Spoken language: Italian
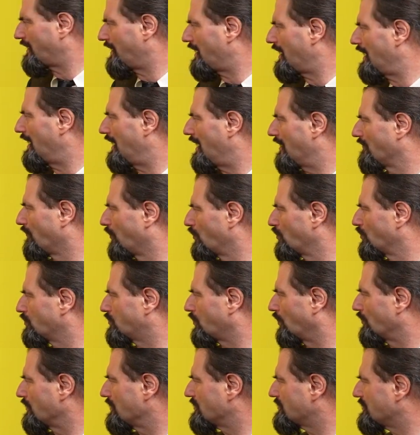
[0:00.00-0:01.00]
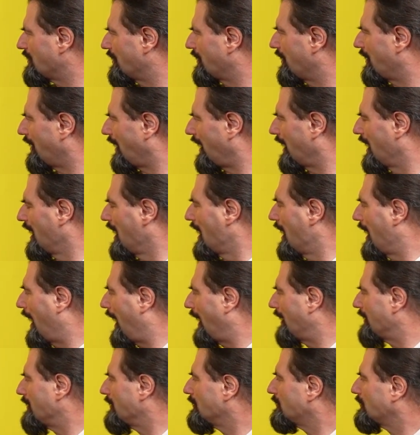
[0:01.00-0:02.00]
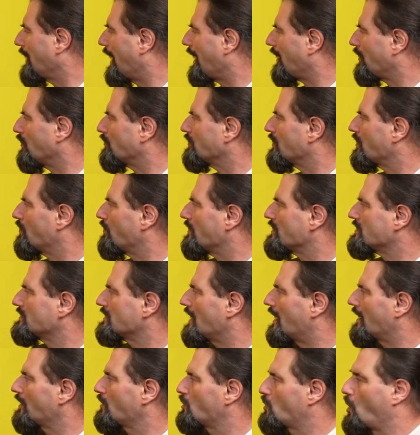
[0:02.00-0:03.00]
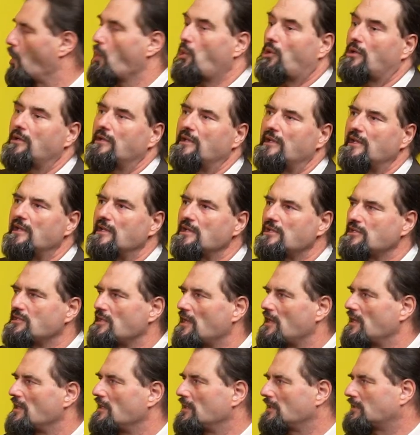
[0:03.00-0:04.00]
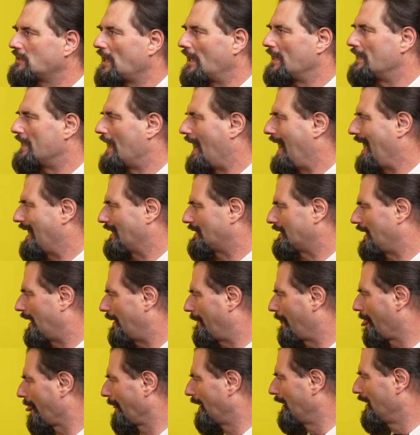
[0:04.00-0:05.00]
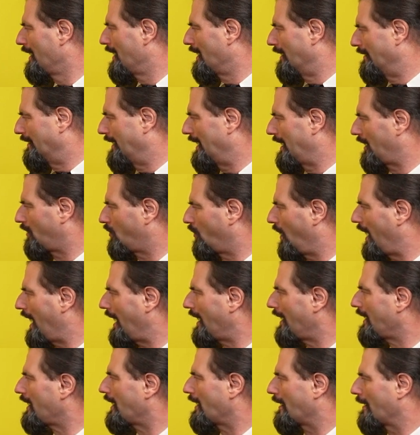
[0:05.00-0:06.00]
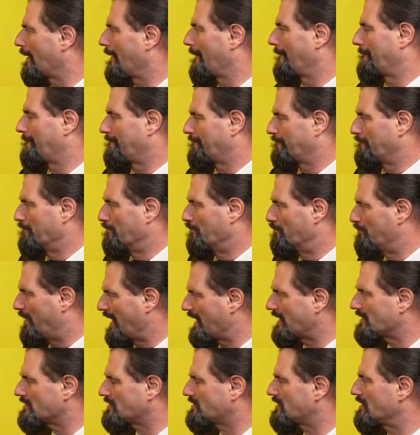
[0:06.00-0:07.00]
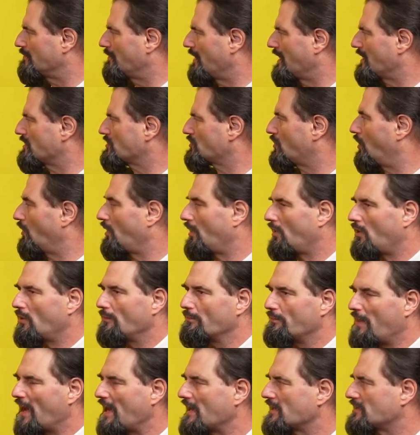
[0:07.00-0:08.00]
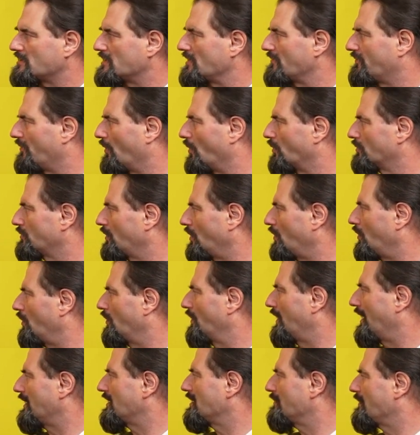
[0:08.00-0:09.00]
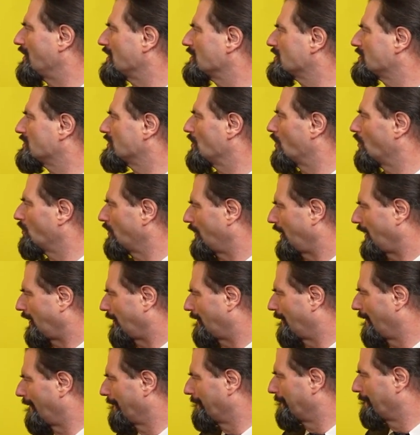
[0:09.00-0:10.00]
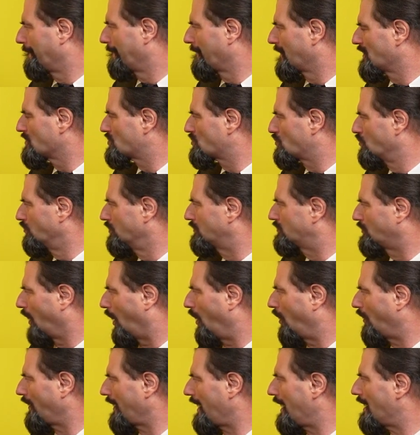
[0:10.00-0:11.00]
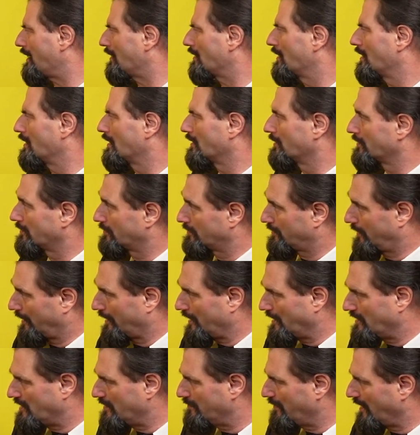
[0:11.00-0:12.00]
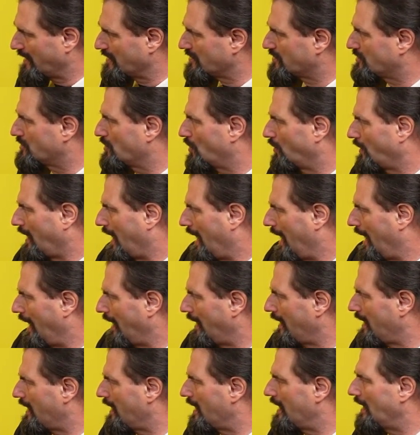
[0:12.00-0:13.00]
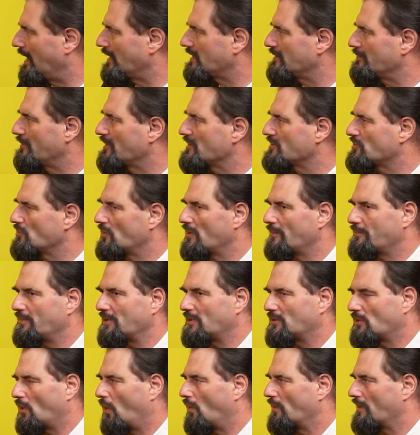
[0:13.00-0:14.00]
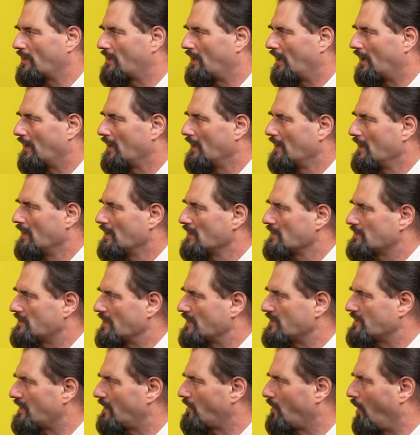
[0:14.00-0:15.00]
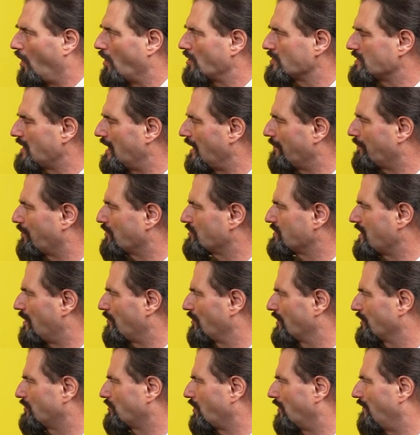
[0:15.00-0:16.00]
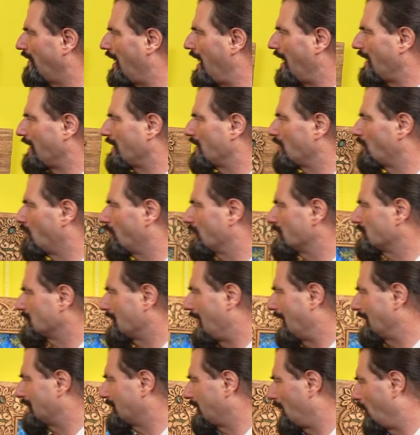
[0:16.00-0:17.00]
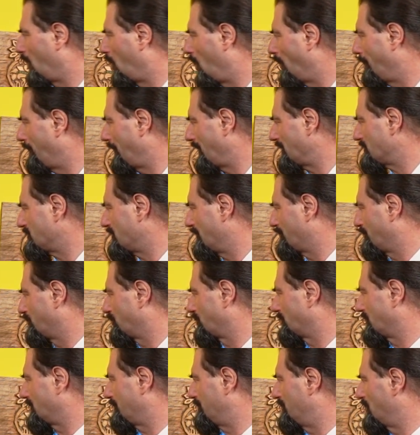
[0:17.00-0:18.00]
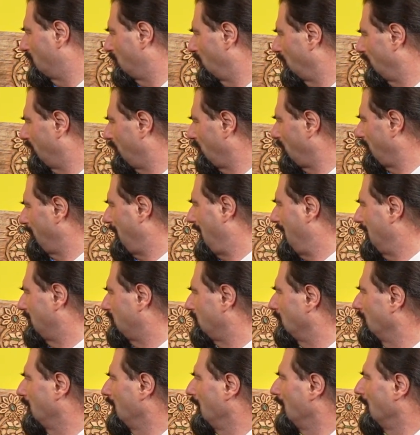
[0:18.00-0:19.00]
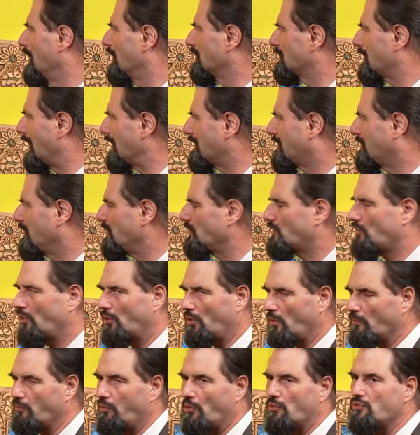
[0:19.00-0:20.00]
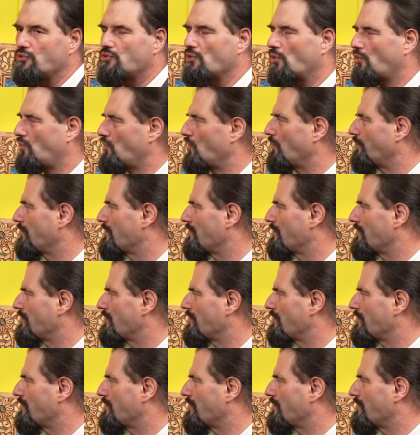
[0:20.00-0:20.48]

che l'ha voluto inserire all'interno di questa cornice intagliata nella quale ben si mescolano, ben si fondono la dimensione scultorea tridimensionale e la dimensione pittorica. Stessa cosa la possiamo ritrovare in quest'altra opera, seppur di piccolo formato, dal titolo Buongiorno